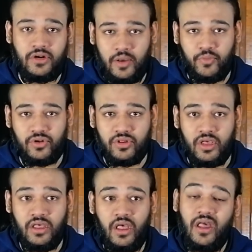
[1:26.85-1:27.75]
রাব করতে
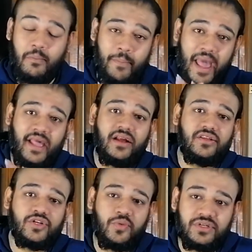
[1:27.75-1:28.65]
হয়
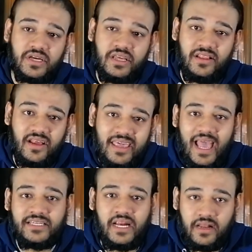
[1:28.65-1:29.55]
ব্যাংকারদের সমস্যা কি তারা
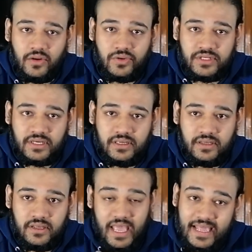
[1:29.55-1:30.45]
ক্যাশ হ্যান্ডেল করছে
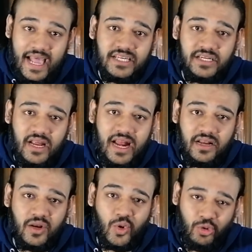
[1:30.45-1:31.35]
এই ক্যাশ যারা
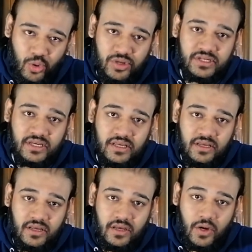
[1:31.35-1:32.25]
হ্যান্ডেল করছে
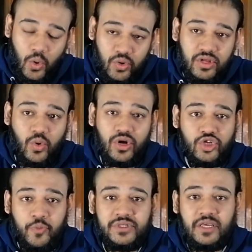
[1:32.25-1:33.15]
ওদের ওরা
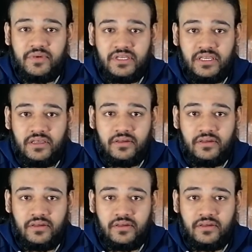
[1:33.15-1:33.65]
সবচেয়ে বেশি